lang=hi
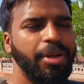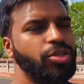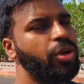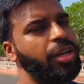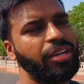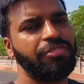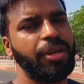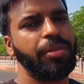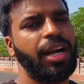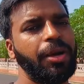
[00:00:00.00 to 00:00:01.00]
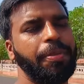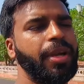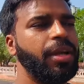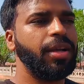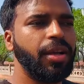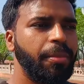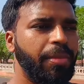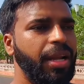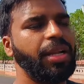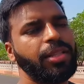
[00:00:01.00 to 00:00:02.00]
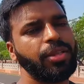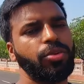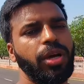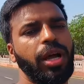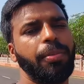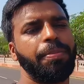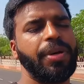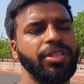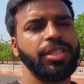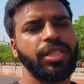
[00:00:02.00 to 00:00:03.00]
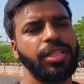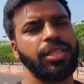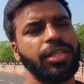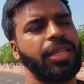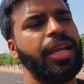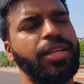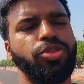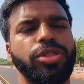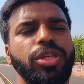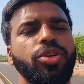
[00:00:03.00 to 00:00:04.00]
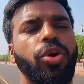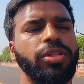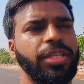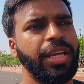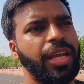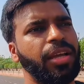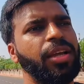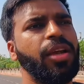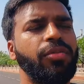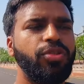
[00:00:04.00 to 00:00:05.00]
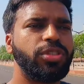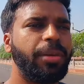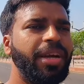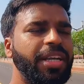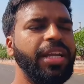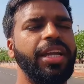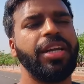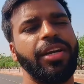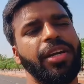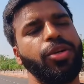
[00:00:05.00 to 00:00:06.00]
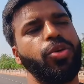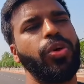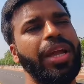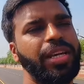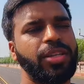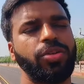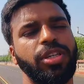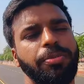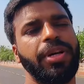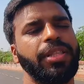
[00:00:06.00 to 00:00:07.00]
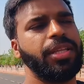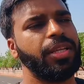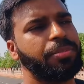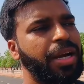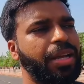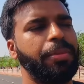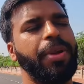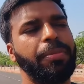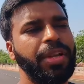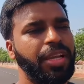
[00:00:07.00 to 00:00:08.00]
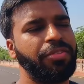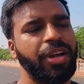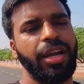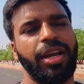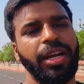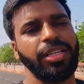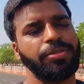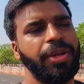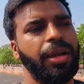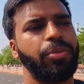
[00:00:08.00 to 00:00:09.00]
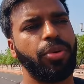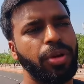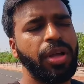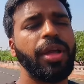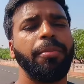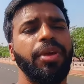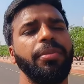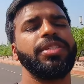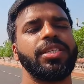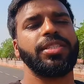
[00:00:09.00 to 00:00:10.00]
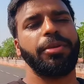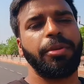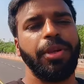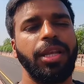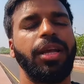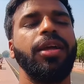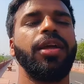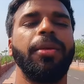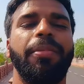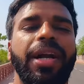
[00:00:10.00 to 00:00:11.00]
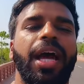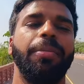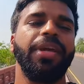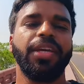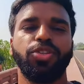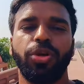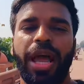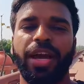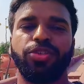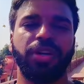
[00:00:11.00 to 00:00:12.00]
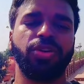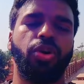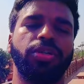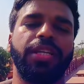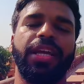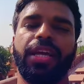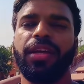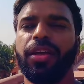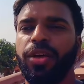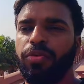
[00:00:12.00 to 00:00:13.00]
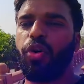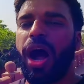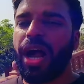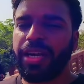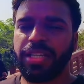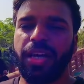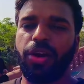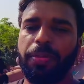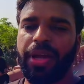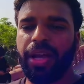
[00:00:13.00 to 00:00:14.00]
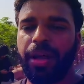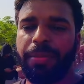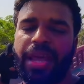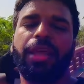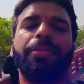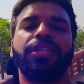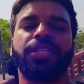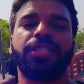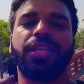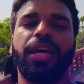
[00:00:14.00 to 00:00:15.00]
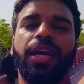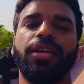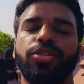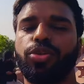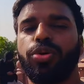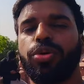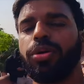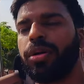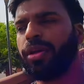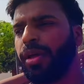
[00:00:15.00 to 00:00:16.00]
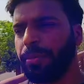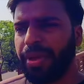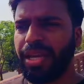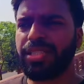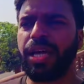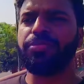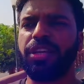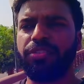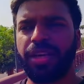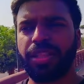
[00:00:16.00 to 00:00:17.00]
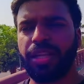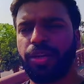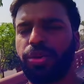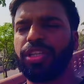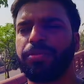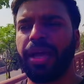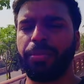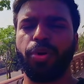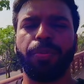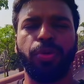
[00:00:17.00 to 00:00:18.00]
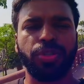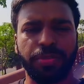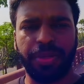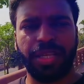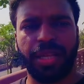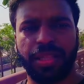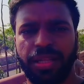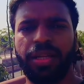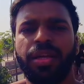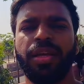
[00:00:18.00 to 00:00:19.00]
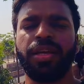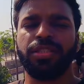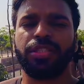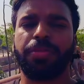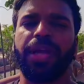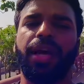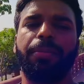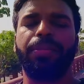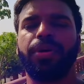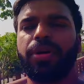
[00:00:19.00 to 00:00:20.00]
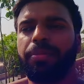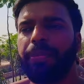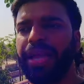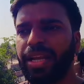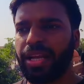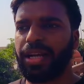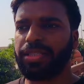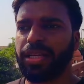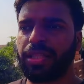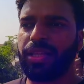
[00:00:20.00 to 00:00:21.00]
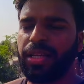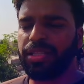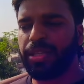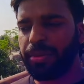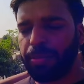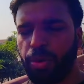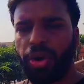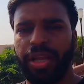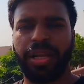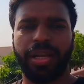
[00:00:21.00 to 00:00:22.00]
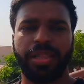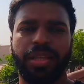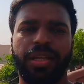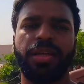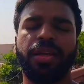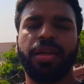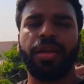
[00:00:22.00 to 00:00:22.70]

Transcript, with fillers: अमेज़ॉन एंड फ्लिपकार्ट पे मैं लिंक दे दूंगा आप परचेज़ कर सकते हैं एंड जो इसकी कॉस्टिंग है वो 7800 टू 8000 पड़ती है बाकी बिग बिलियन वगैरह डेज़ में आपको मे भी सस्ते में मिल जाए बट अभी की जो एक्चुअल कॉस्टिंग है वो आठ हज़ार रुपये का मैंने परचेस किया है सो so, मेरे हिसाब से वर्थ है क्योंकि इसमें आपको पोर्ट्स मिल जाते हैं जिसमें आप माइक uh, लगा सकते हैं जब आप ब्लॉगिंग करते हैं